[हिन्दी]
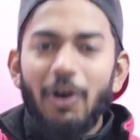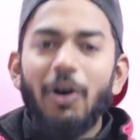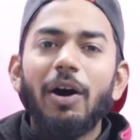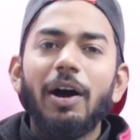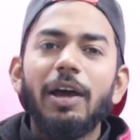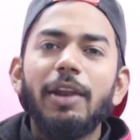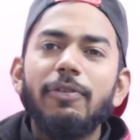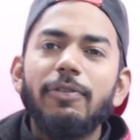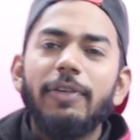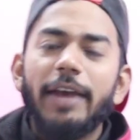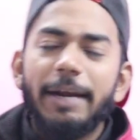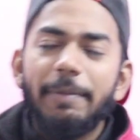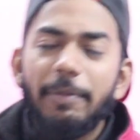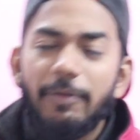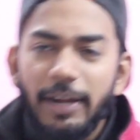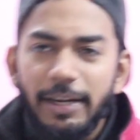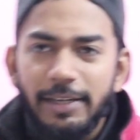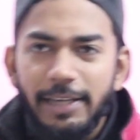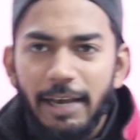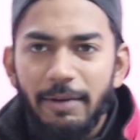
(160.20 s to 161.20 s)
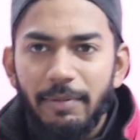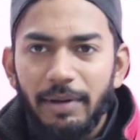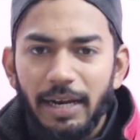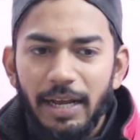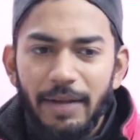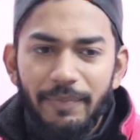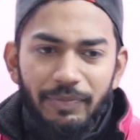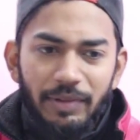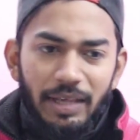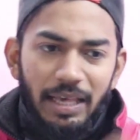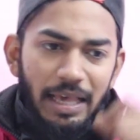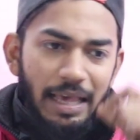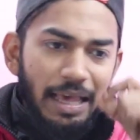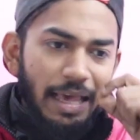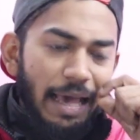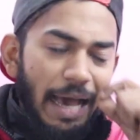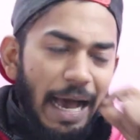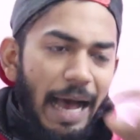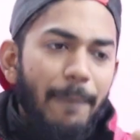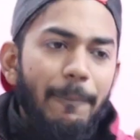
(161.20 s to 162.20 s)
और साइड बाई साइड क्या हमारा
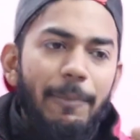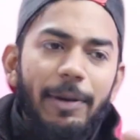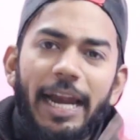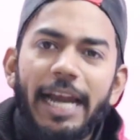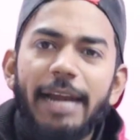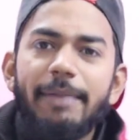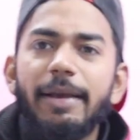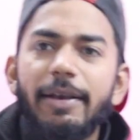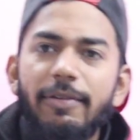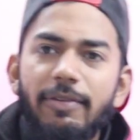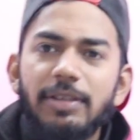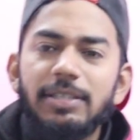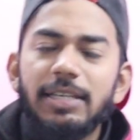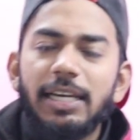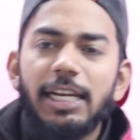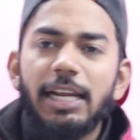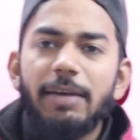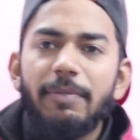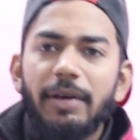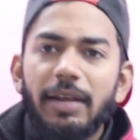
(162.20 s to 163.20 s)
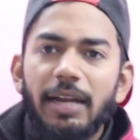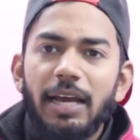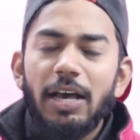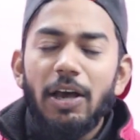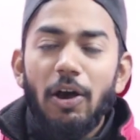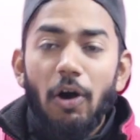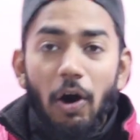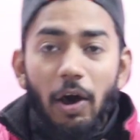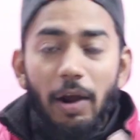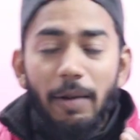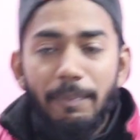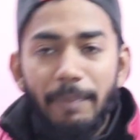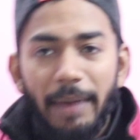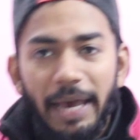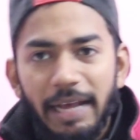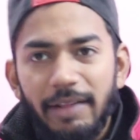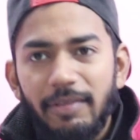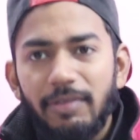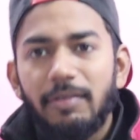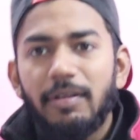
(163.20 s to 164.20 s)
अप्लाइड मैथ्स का चल रहा है हमारा और
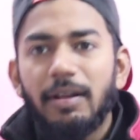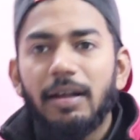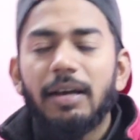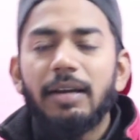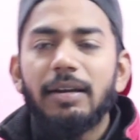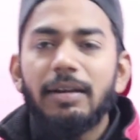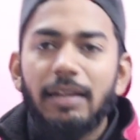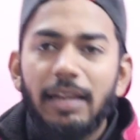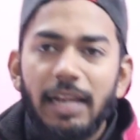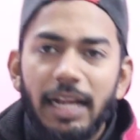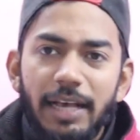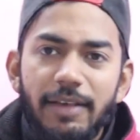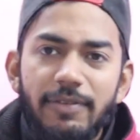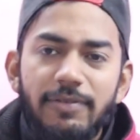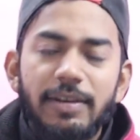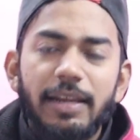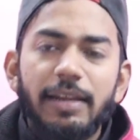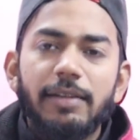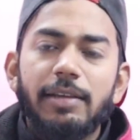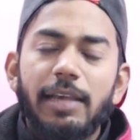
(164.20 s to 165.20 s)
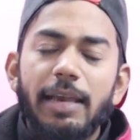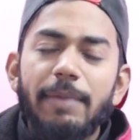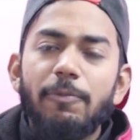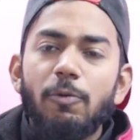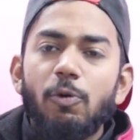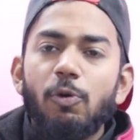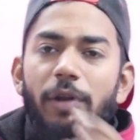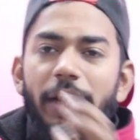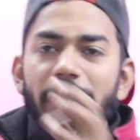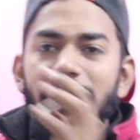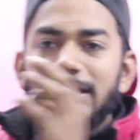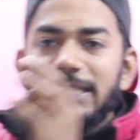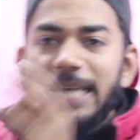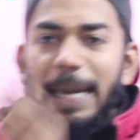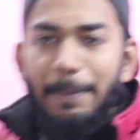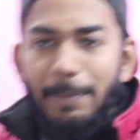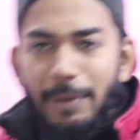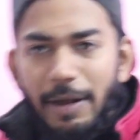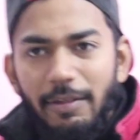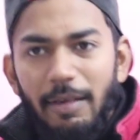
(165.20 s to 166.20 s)
मैथ्स का क्लास टेन के पूरे
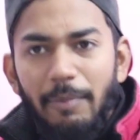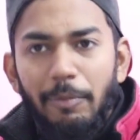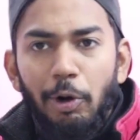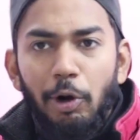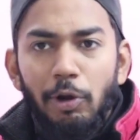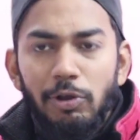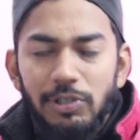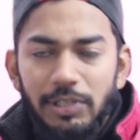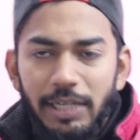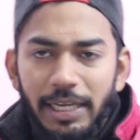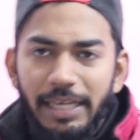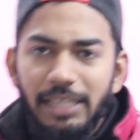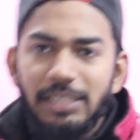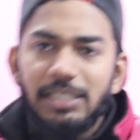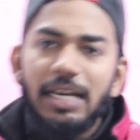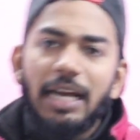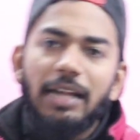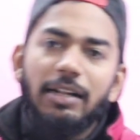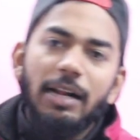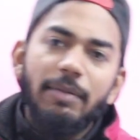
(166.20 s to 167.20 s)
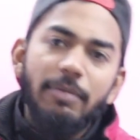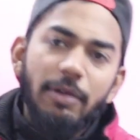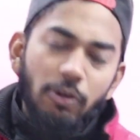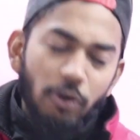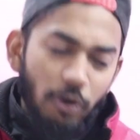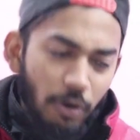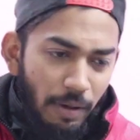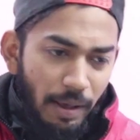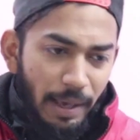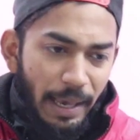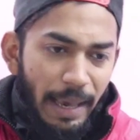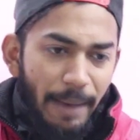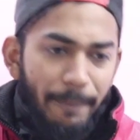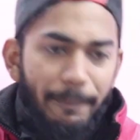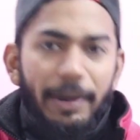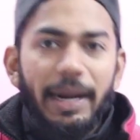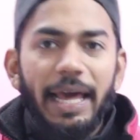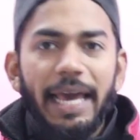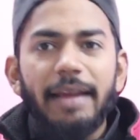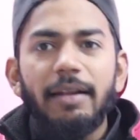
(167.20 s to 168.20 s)
चैप्टर्स अपलोड हो चुके हैं जाकर आप देखो
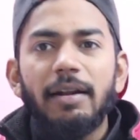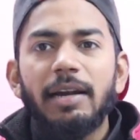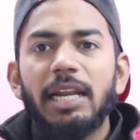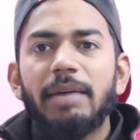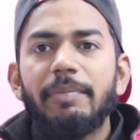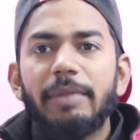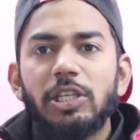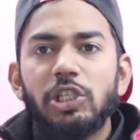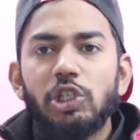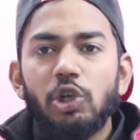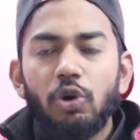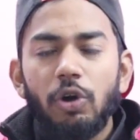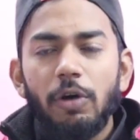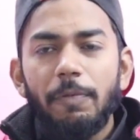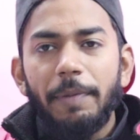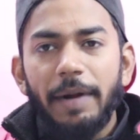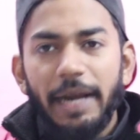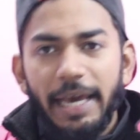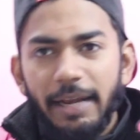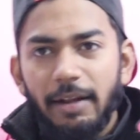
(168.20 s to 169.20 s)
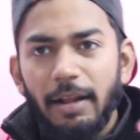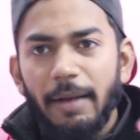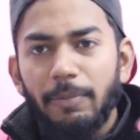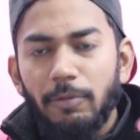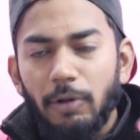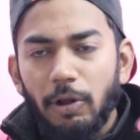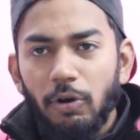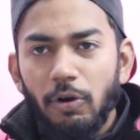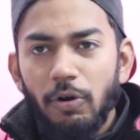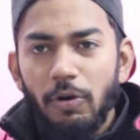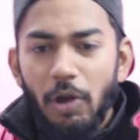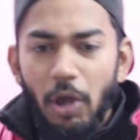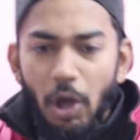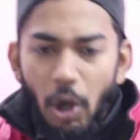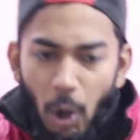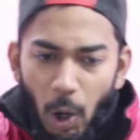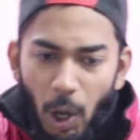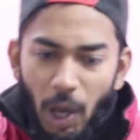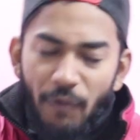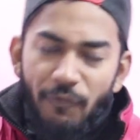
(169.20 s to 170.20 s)
पढ़ाई करना मत छोड़ो पढ़ाई का आप करो
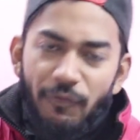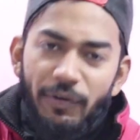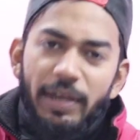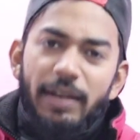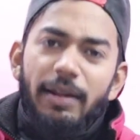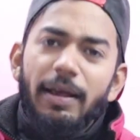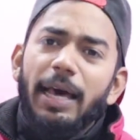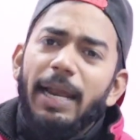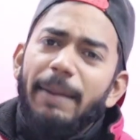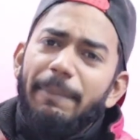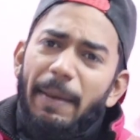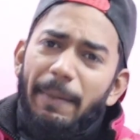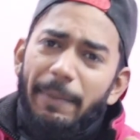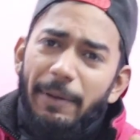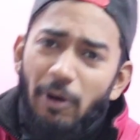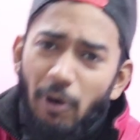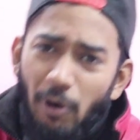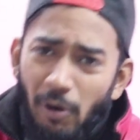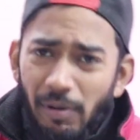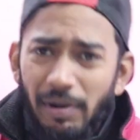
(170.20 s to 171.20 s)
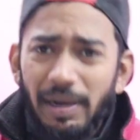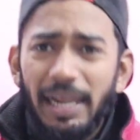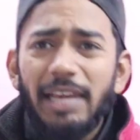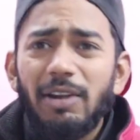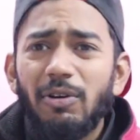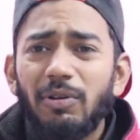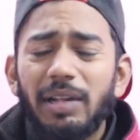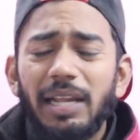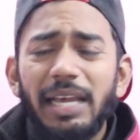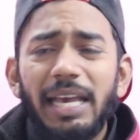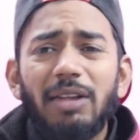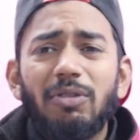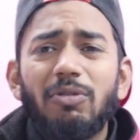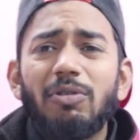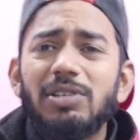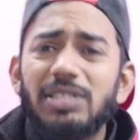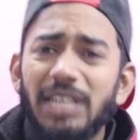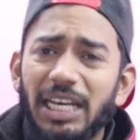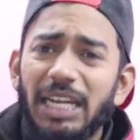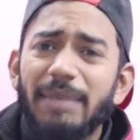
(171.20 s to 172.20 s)
और फिर अगर पेपर ऑनलाइन होते हैं
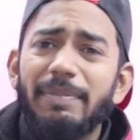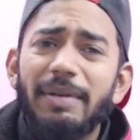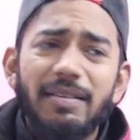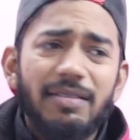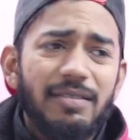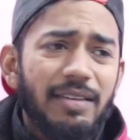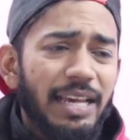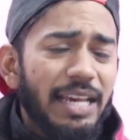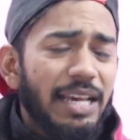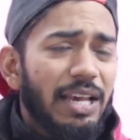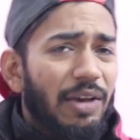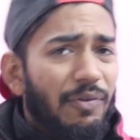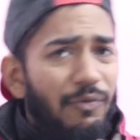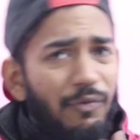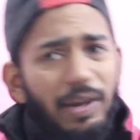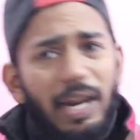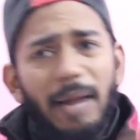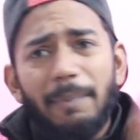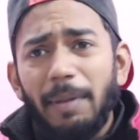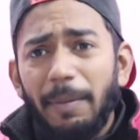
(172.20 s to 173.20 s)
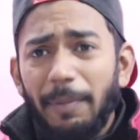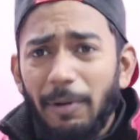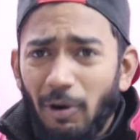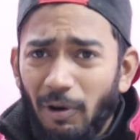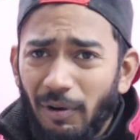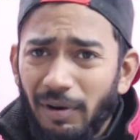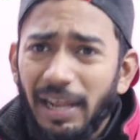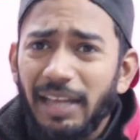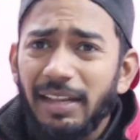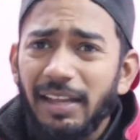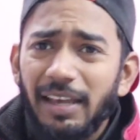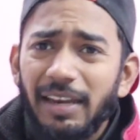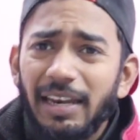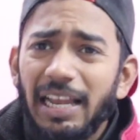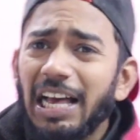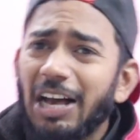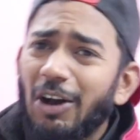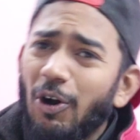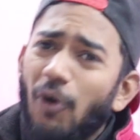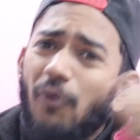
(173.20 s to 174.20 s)
तो ज़्यादा बेस्ट है फिर आप पेपर ऑनलाइन
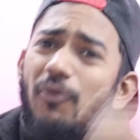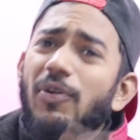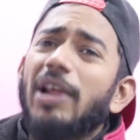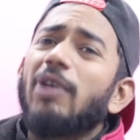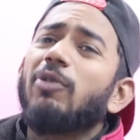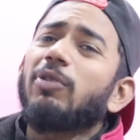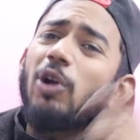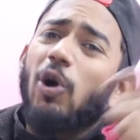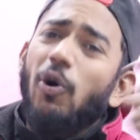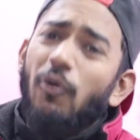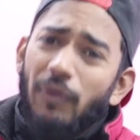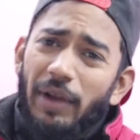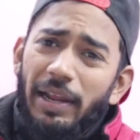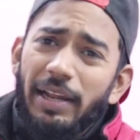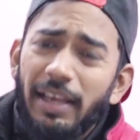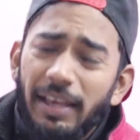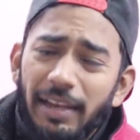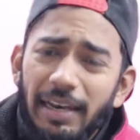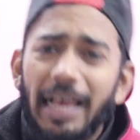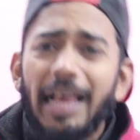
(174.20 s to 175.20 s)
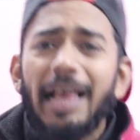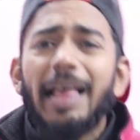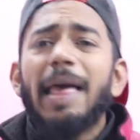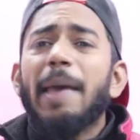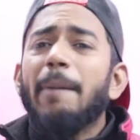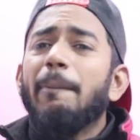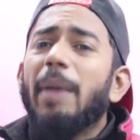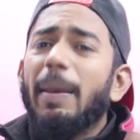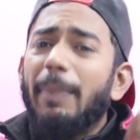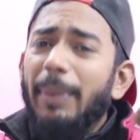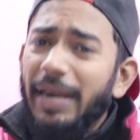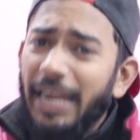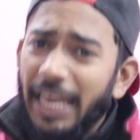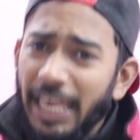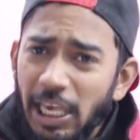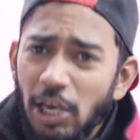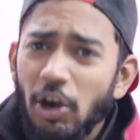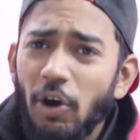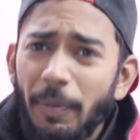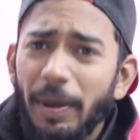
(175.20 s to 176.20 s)
देना ऑफलाइन होते हैं ऑफलाइन देना पेपर
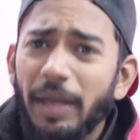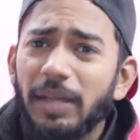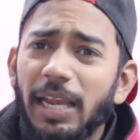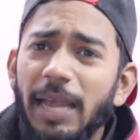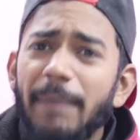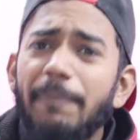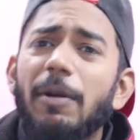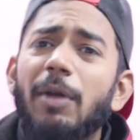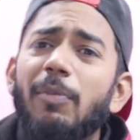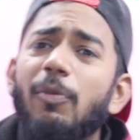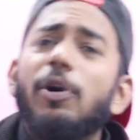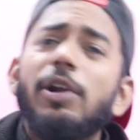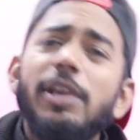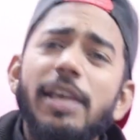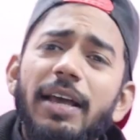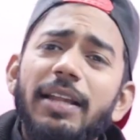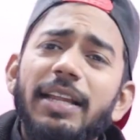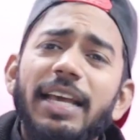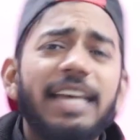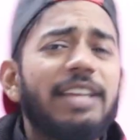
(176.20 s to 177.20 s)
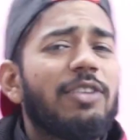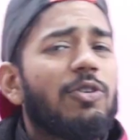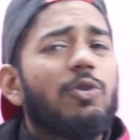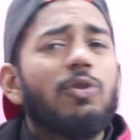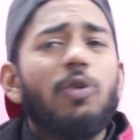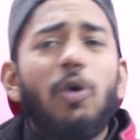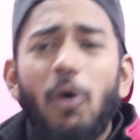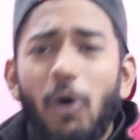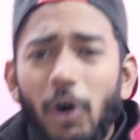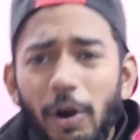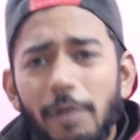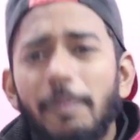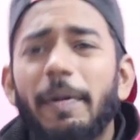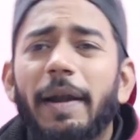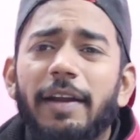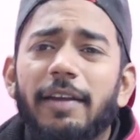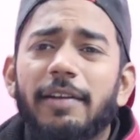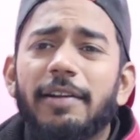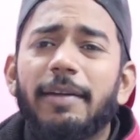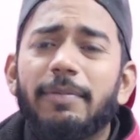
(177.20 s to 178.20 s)
नहीं हो पाते प्रमोट किया जाता है तो, तो और भी
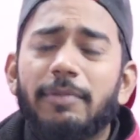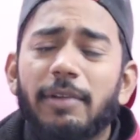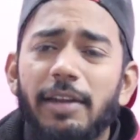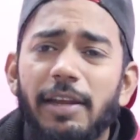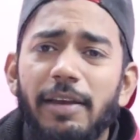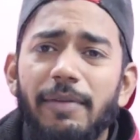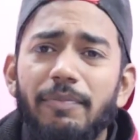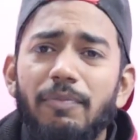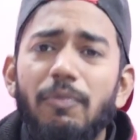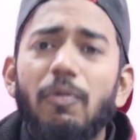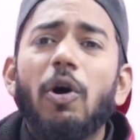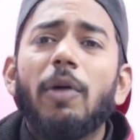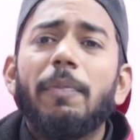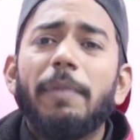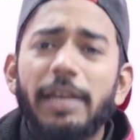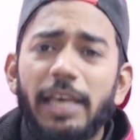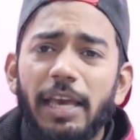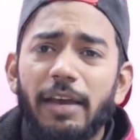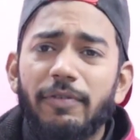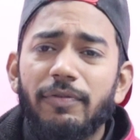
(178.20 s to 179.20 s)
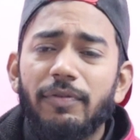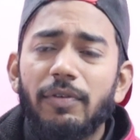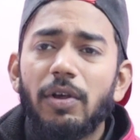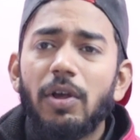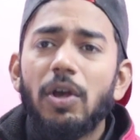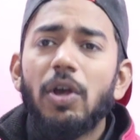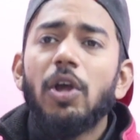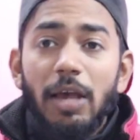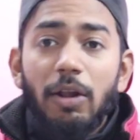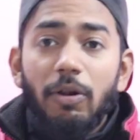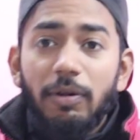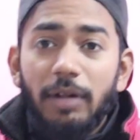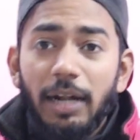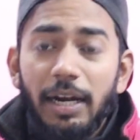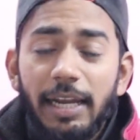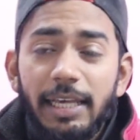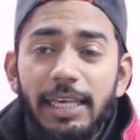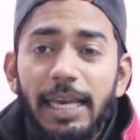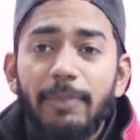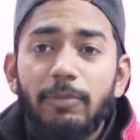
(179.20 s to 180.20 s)
बेटर है आपके लिए बहुत बढ़िया है तो
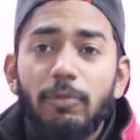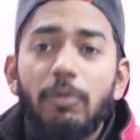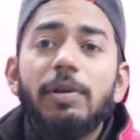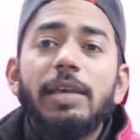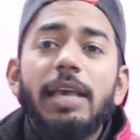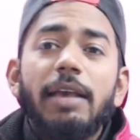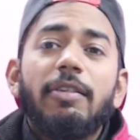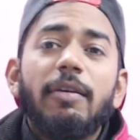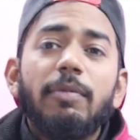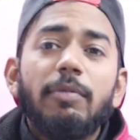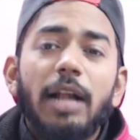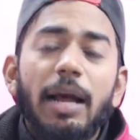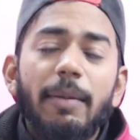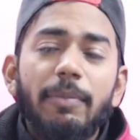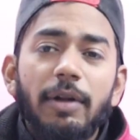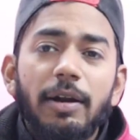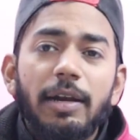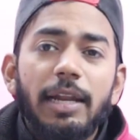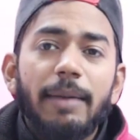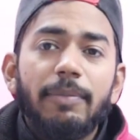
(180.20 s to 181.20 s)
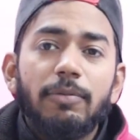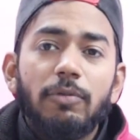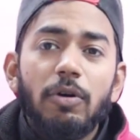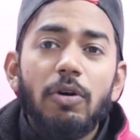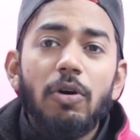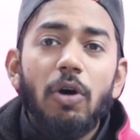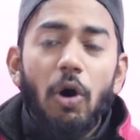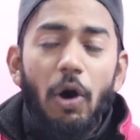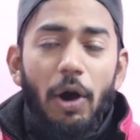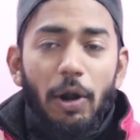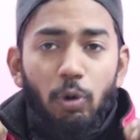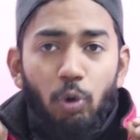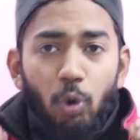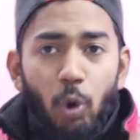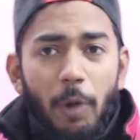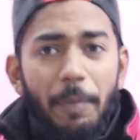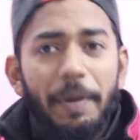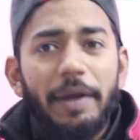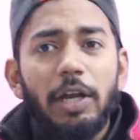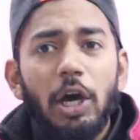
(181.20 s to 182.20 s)
करना कि आपको ये सब काम करना है आपको और
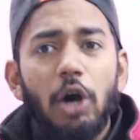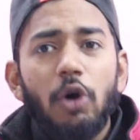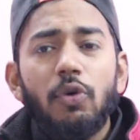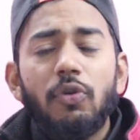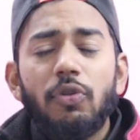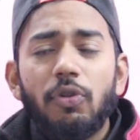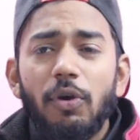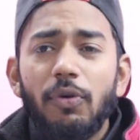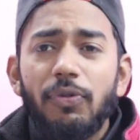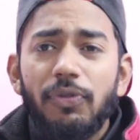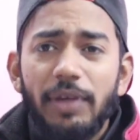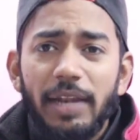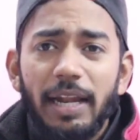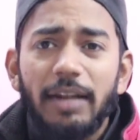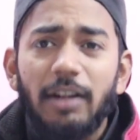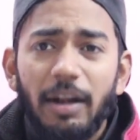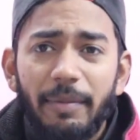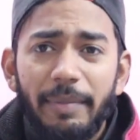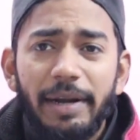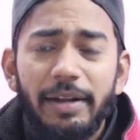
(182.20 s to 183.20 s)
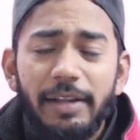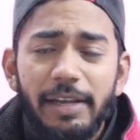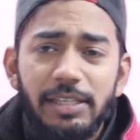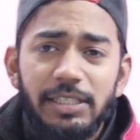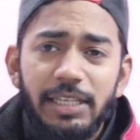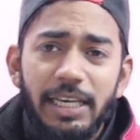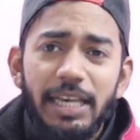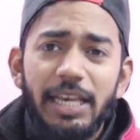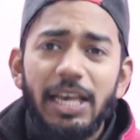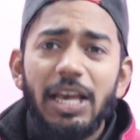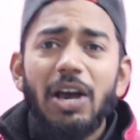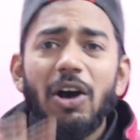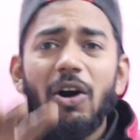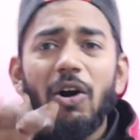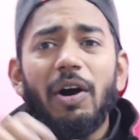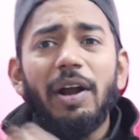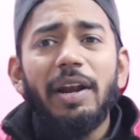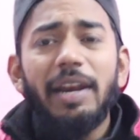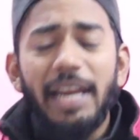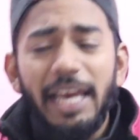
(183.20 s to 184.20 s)
कोई भी डाउट्स हो सीधा कमेंट कीजिए
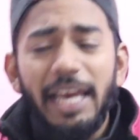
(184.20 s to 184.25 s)
और